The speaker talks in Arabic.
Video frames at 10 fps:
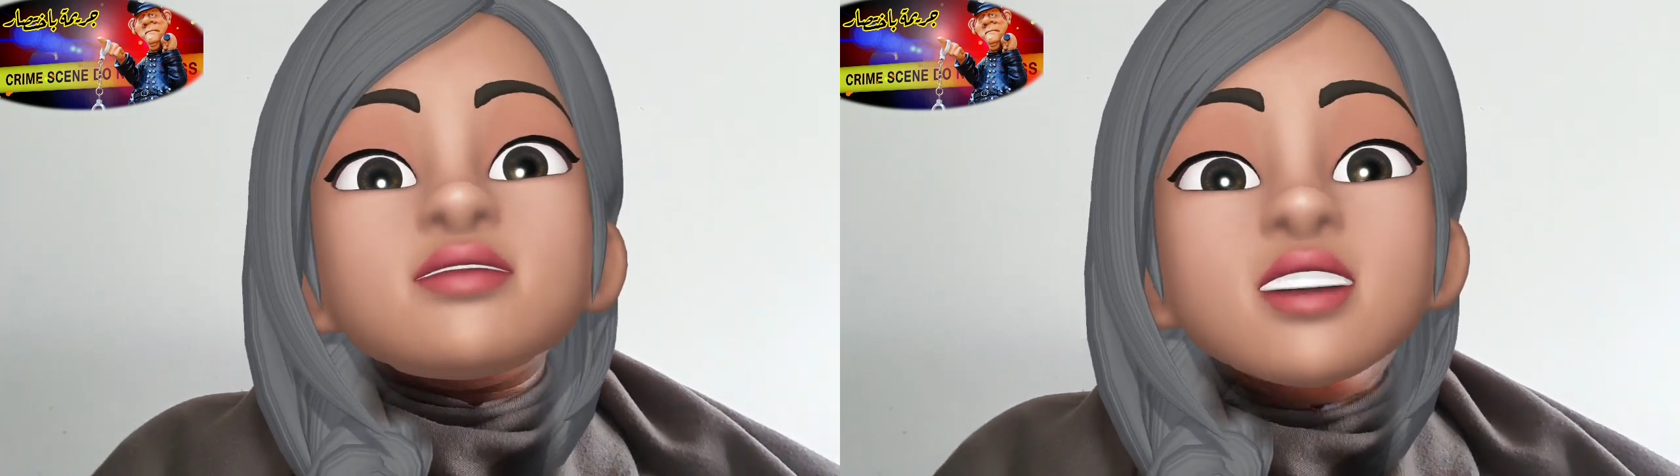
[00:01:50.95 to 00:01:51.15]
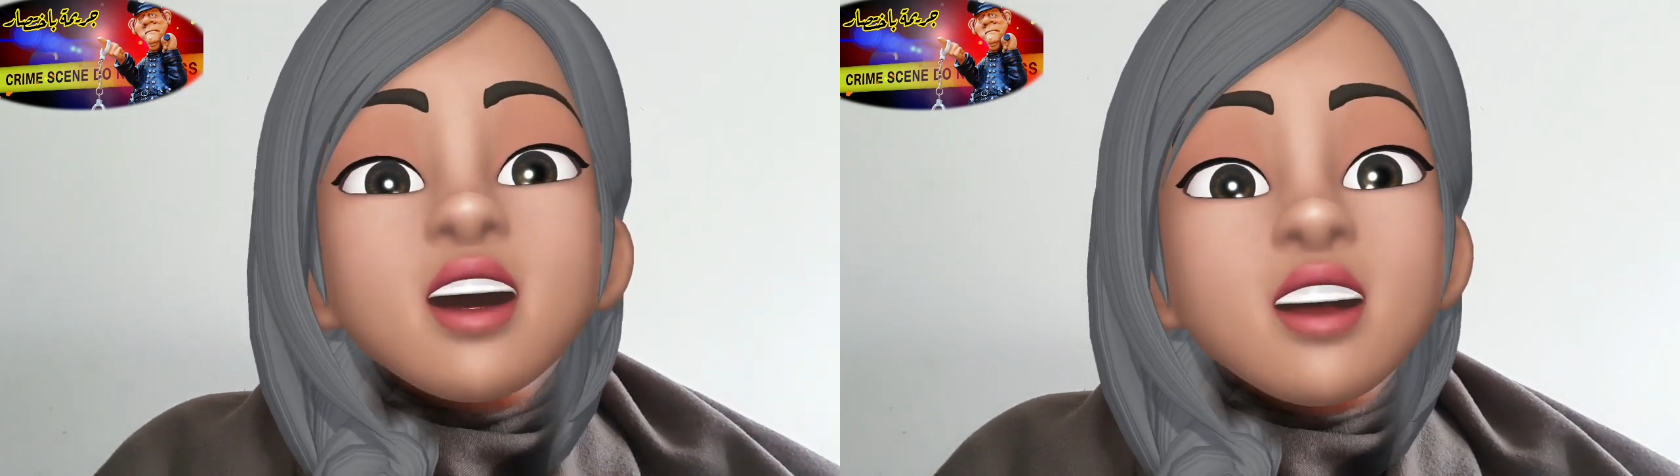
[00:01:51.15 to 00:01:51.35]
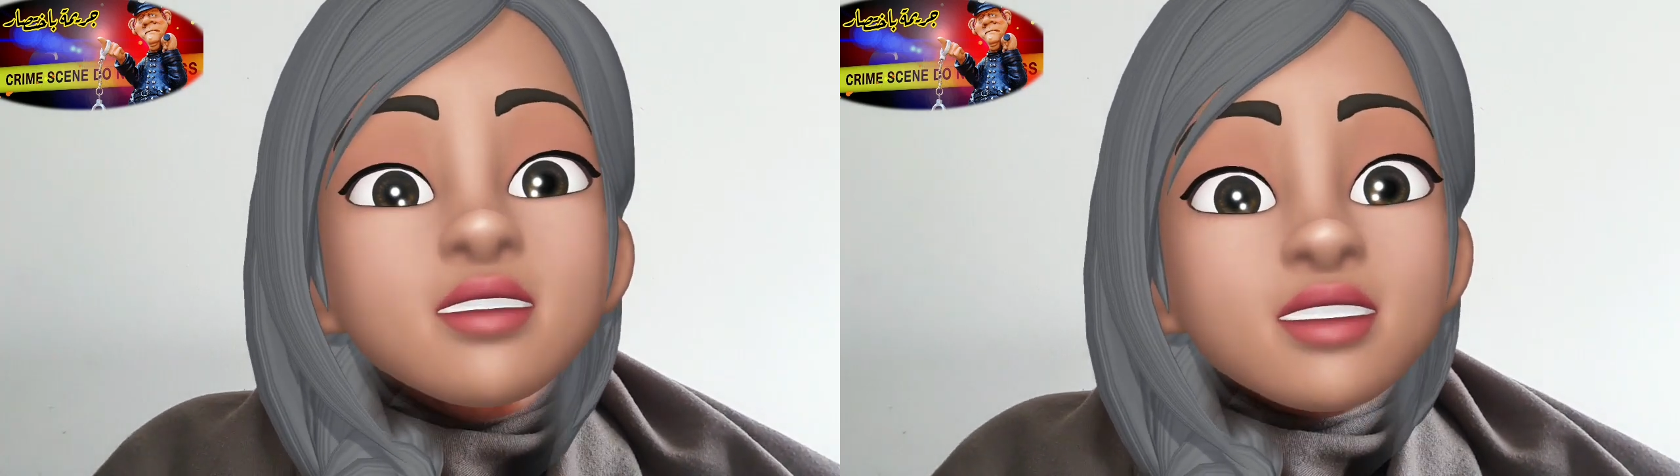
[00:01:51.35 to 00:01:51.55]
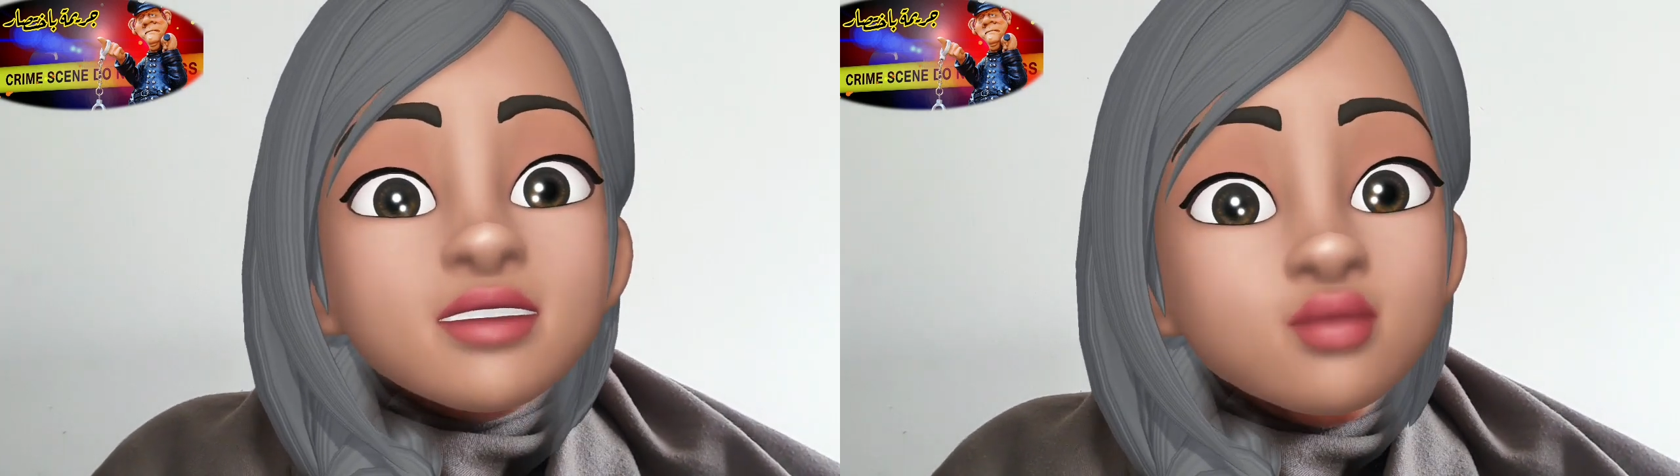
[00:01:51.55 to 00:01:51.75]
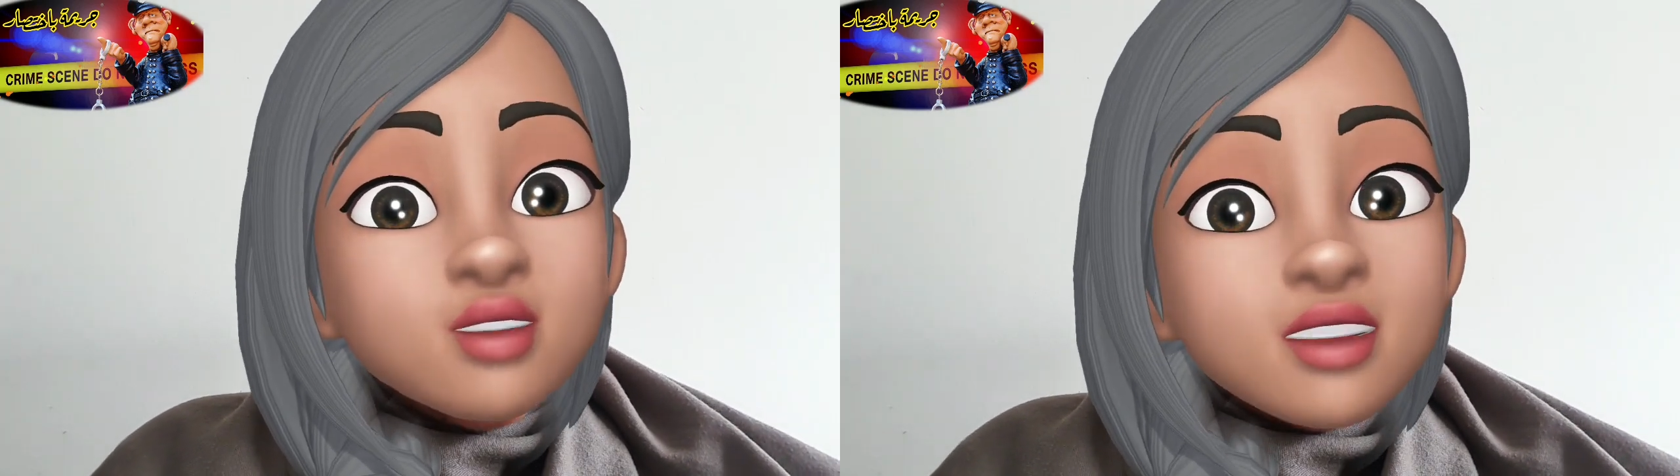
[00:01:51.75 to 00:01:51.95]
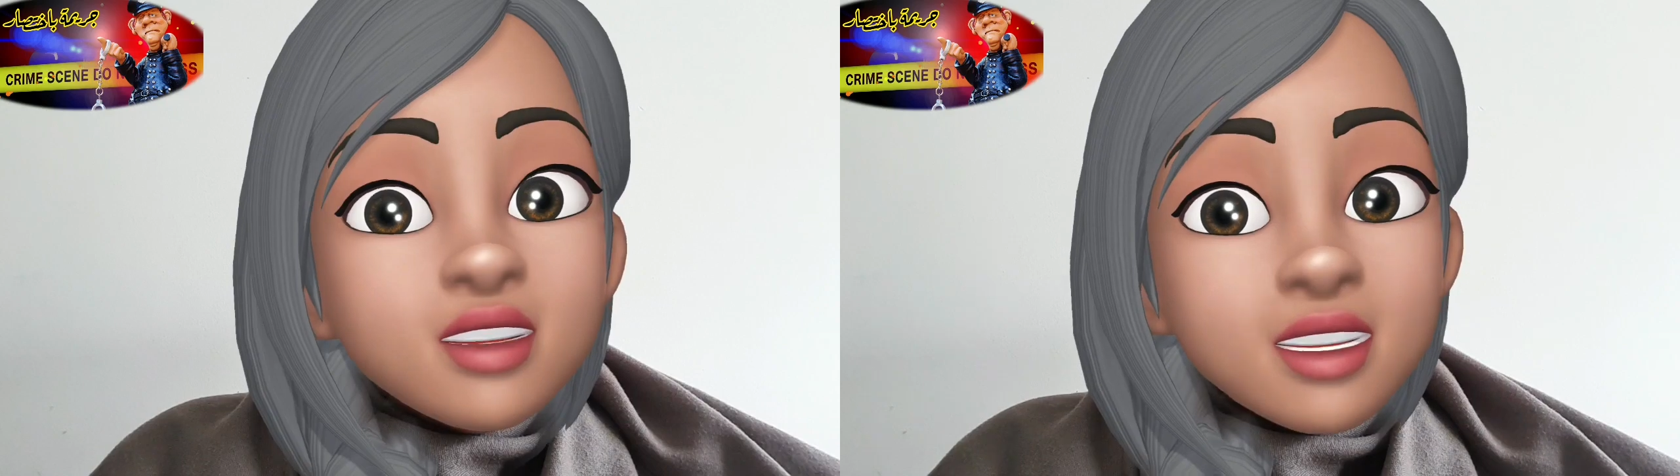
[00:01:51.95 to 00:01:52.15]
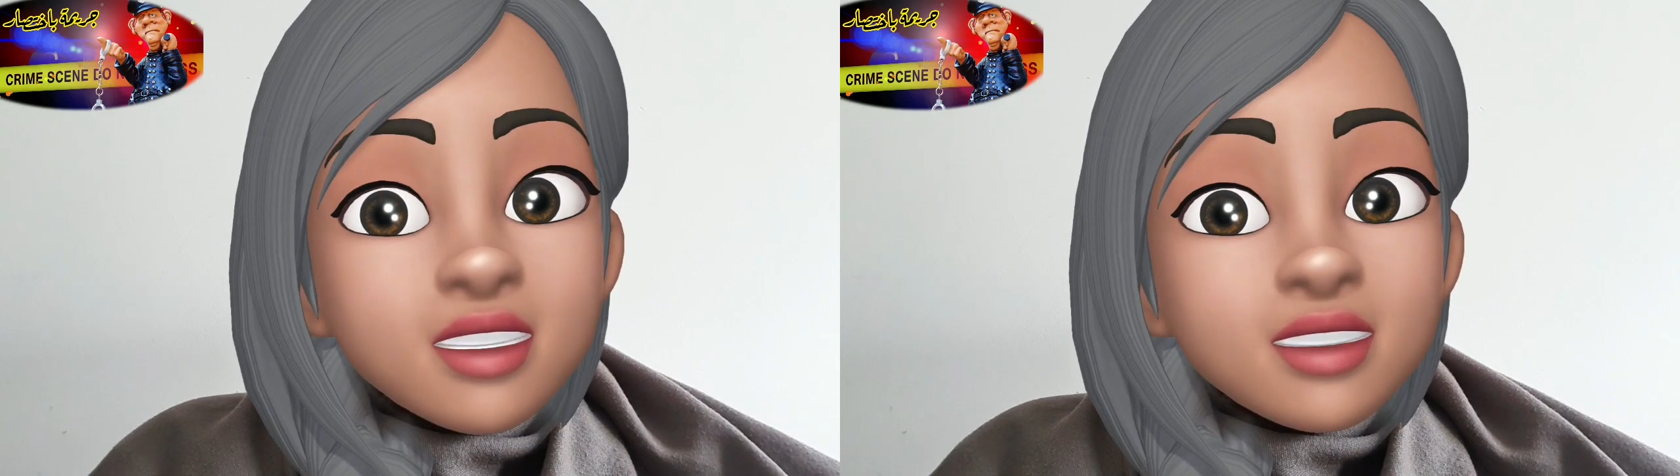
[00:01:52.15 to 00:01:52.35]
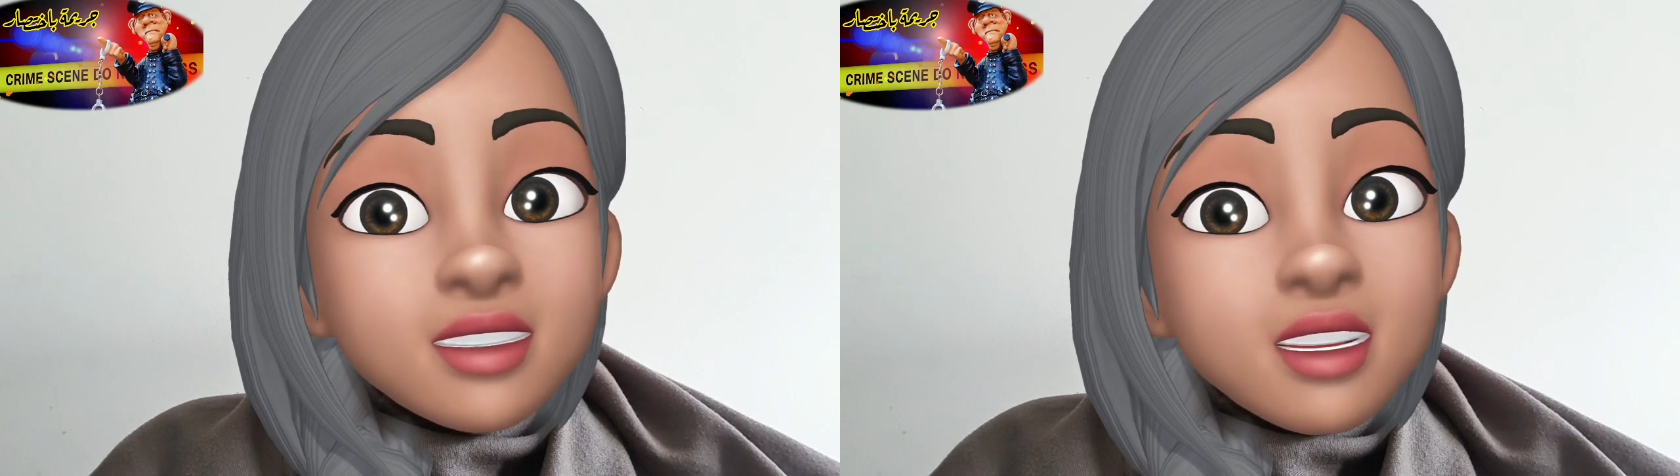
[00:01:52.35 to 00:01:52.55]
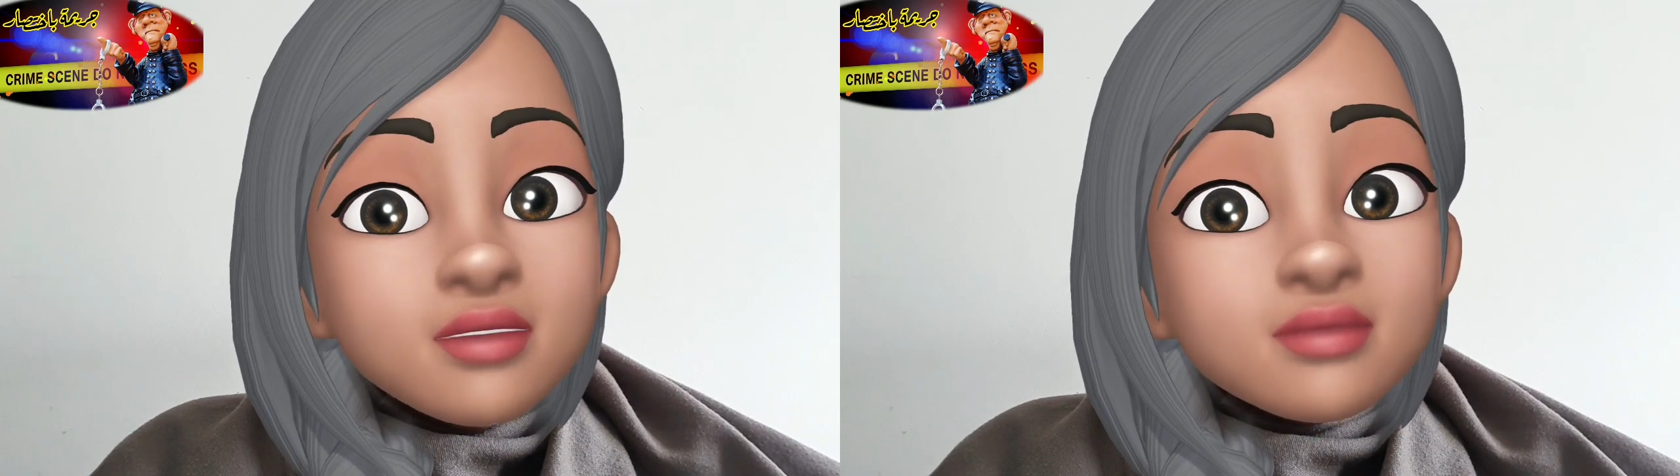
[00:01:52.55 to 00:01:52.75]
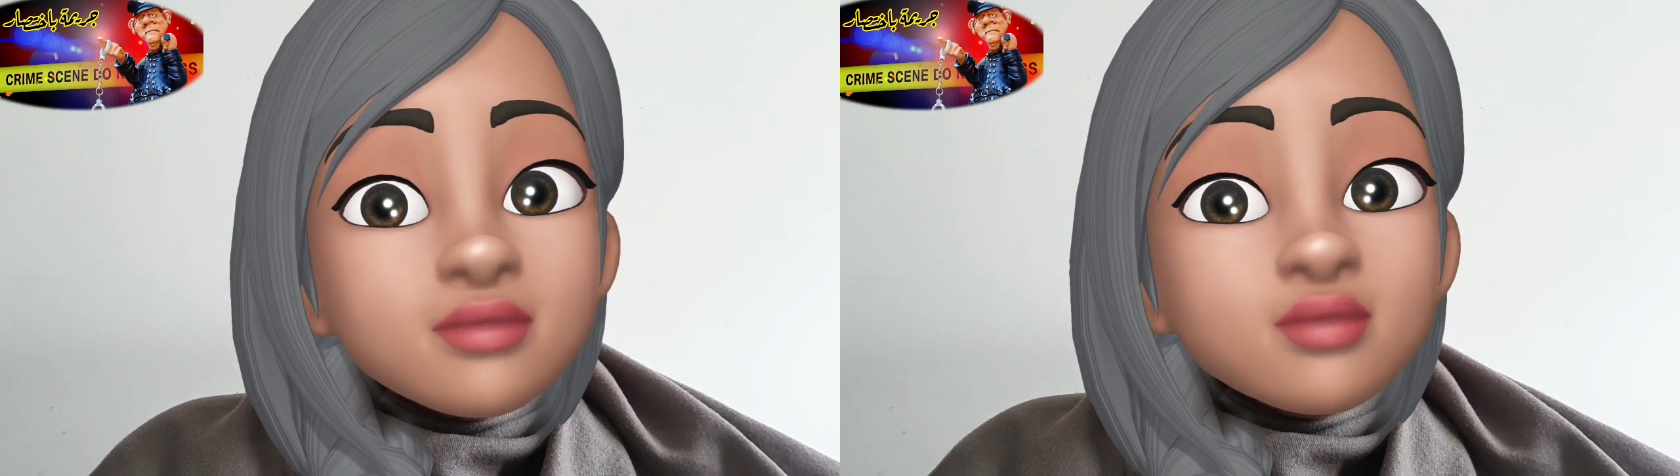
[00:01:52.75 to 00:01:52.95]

تلاقى مع الزوجة الثالثة ديالو